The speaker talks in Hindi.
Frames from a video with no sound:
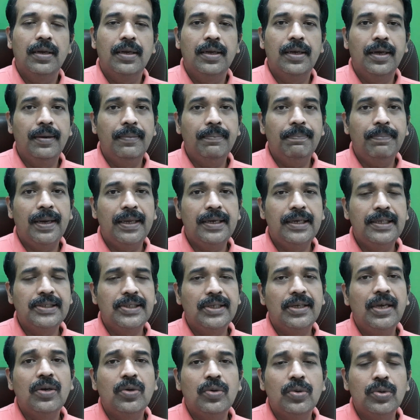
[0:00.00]
गर्म पानी
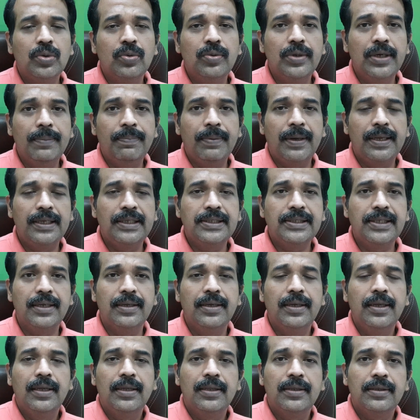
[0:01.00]
से या गुनगुने पानी से
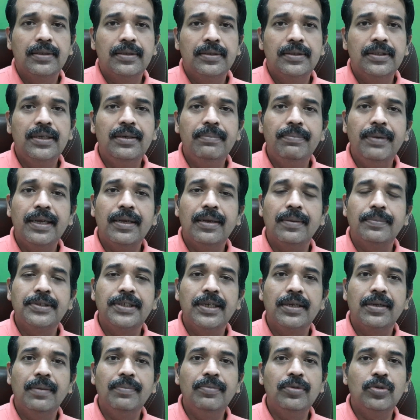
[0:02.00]
दिन में कम
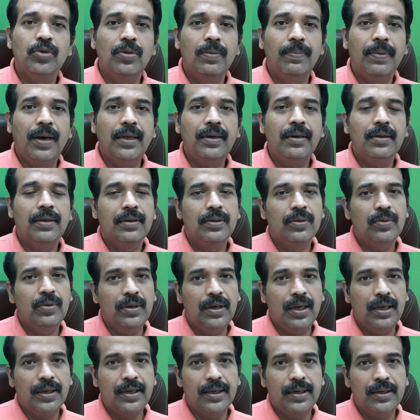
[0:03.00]
से कम दो बार
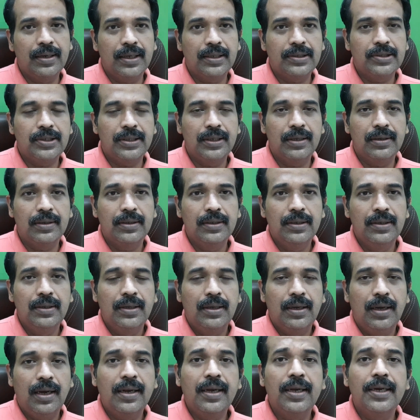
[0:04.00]
गुल्ला करना चाहिए
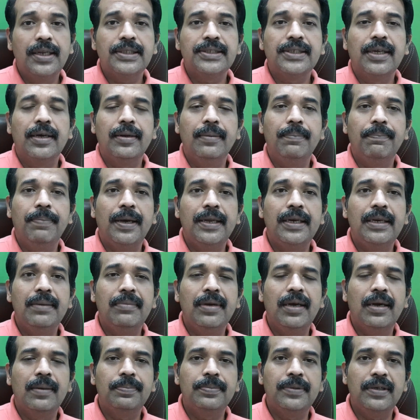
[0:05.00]
अगर इस गर्म पानी
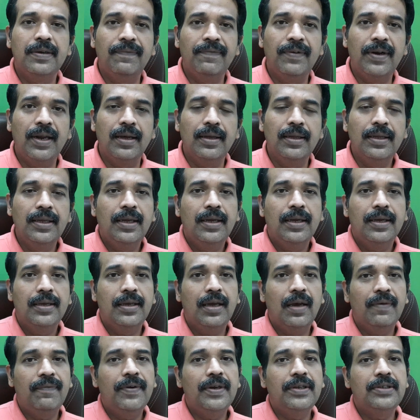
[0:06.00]
में आप त्रिफला
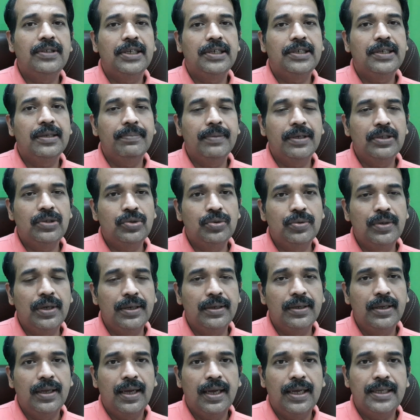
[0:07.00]
या फिर जेठी मत
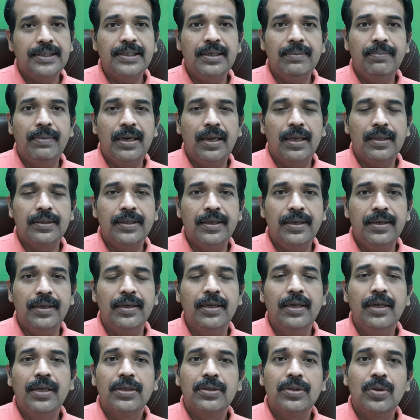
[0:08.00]
चूरण ऐसे मिलाते हैं
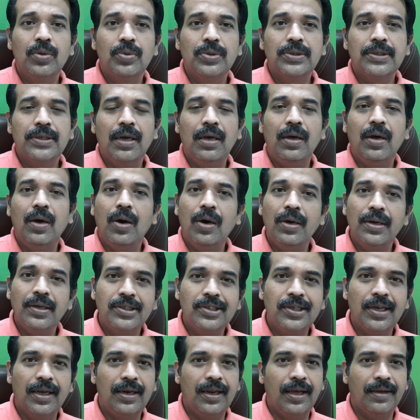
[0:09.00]
तो उसका और
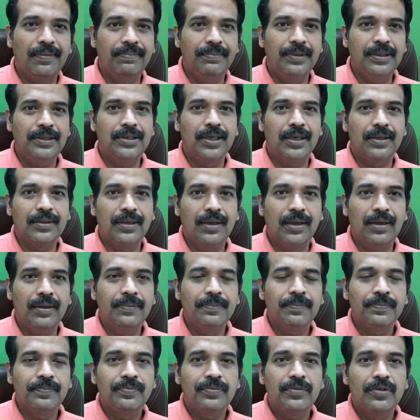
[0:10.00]
अच्छा लाभ मिल जाता
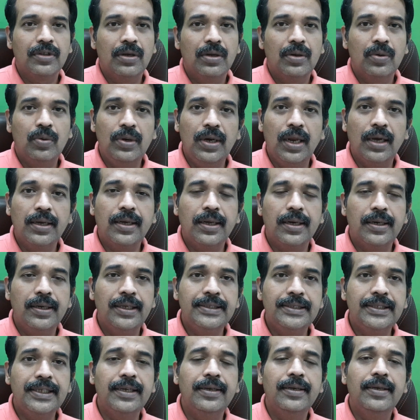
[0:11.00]
है गुल्ला
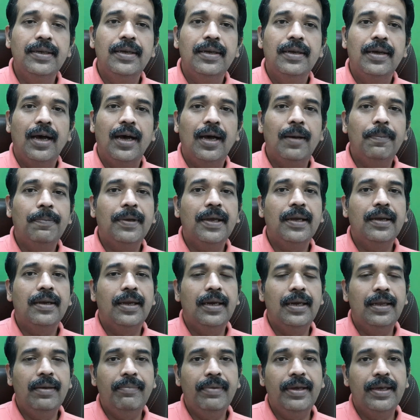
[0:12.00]
करने से आपके
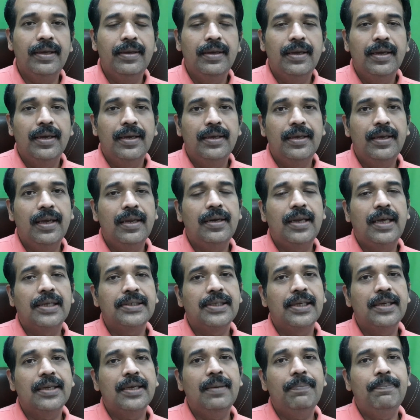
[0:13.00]
गले में या
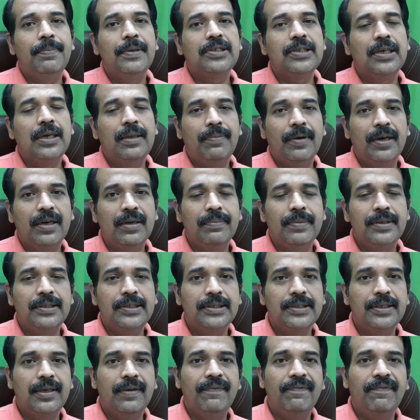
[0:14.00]
नासा के पिछले भाग में
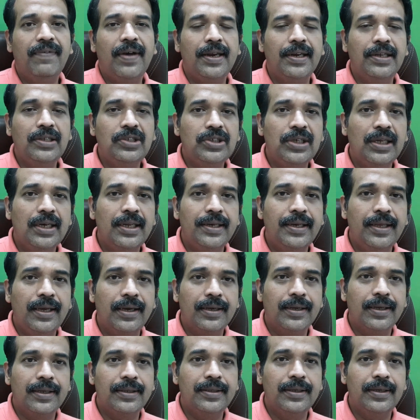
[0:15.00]
जिसे हम फेरेंजियल एरिया
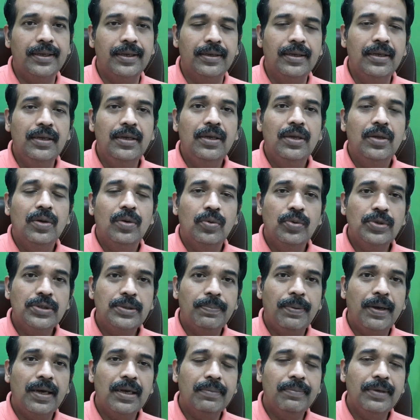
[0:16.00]
कहते हैं
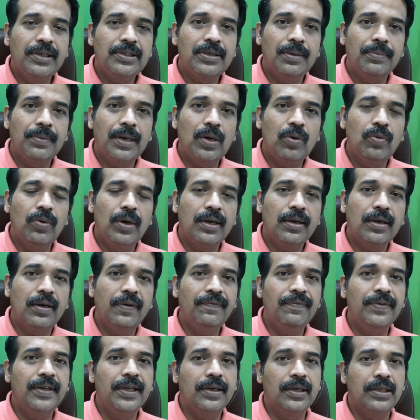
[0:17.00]
उस भाग में जमा हुआ
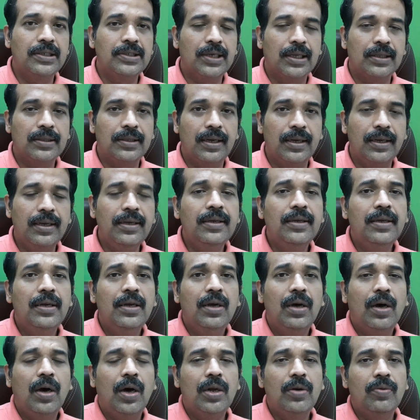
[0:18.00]
कफ निकल जाता है
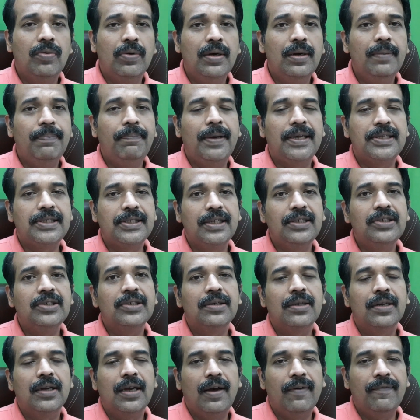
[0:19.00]
और वह पैसेज
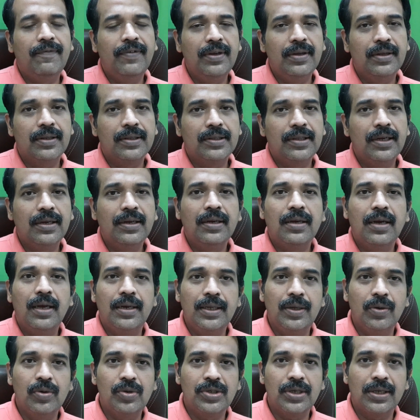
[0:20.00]
काफ़ी हद तक
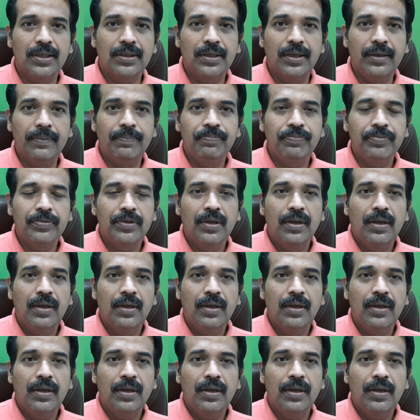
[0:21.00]
खाली हो जाता है